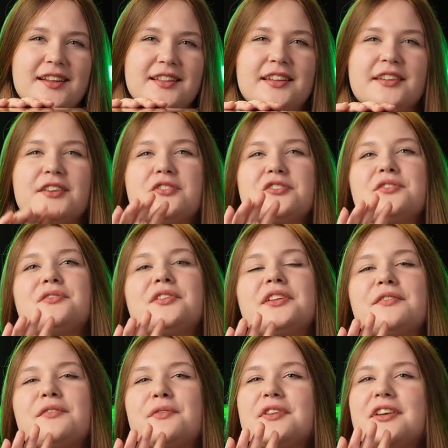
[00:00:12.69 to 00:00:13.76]
Dlatego, że
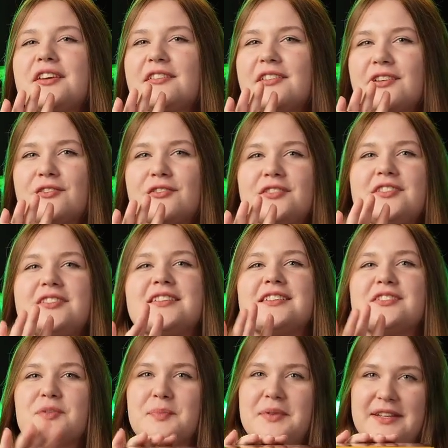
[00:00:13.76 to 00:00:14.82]
uratował niejednego rodzica
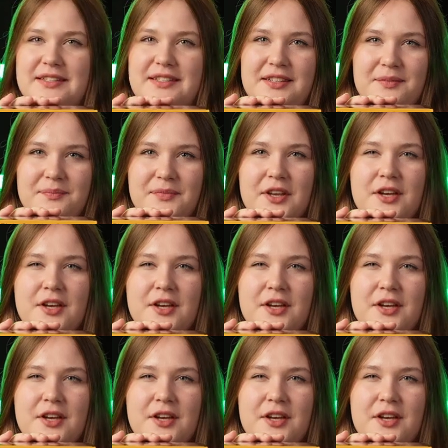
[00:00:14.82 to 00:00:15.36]
z opresji.